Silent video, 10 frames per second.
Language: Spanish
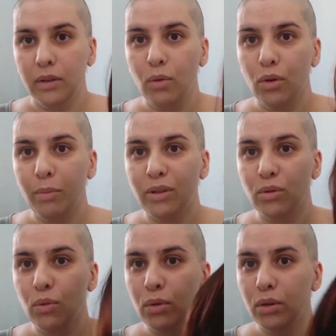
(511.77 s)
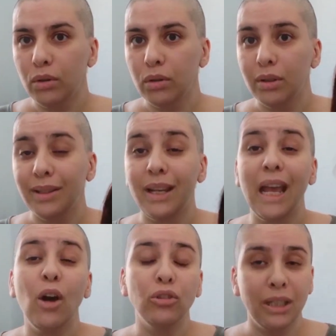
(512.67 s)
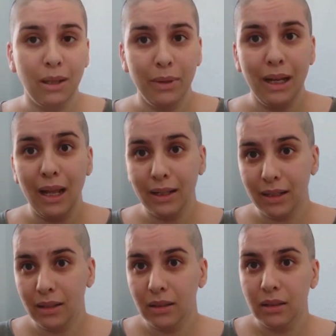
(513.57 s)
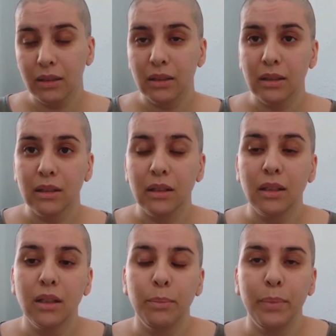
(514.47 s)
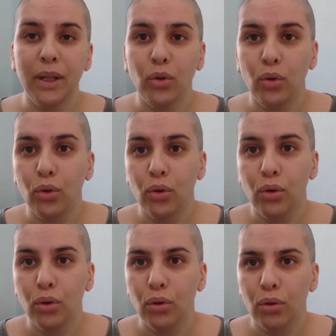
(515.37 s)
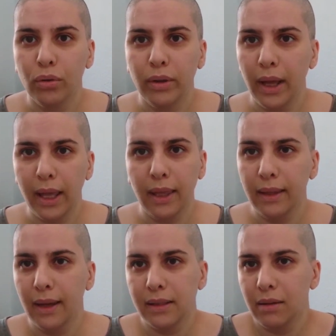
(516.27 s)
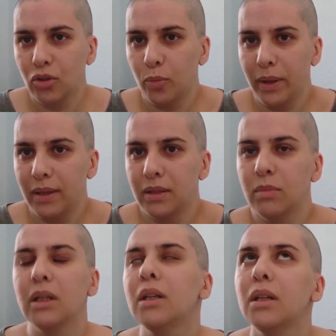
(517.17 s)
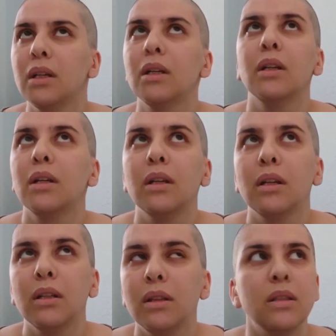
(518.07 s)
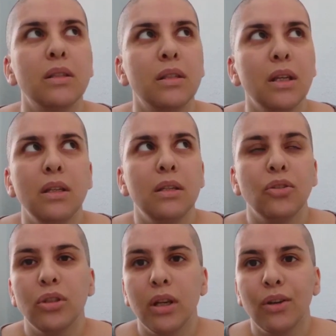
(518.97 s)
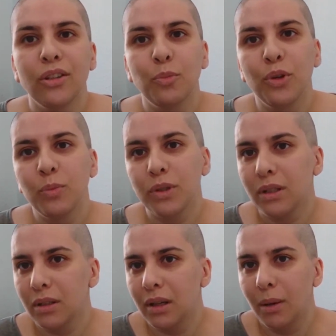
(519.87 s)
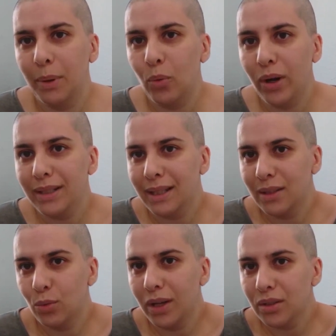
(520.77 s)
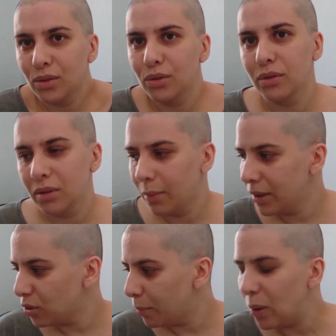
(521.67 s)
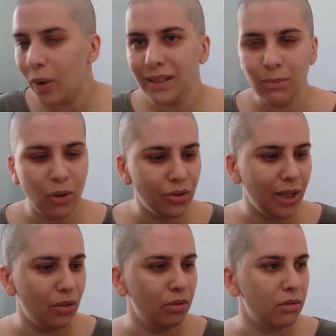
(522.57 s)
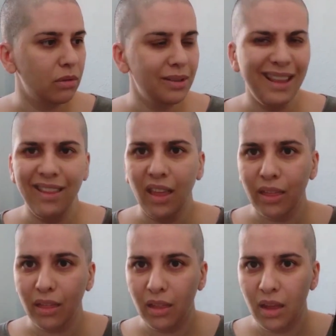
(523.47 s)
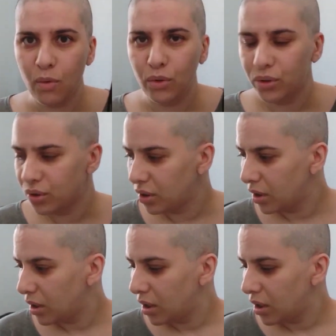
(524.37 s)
de un color más oscuro. Tenía otra también larga, pero aquella ya está estropeadísima. 6 o 7 años después, pues la peluca está hecha un asco. A ver, son pelucas que me costaron, esta 10 euros.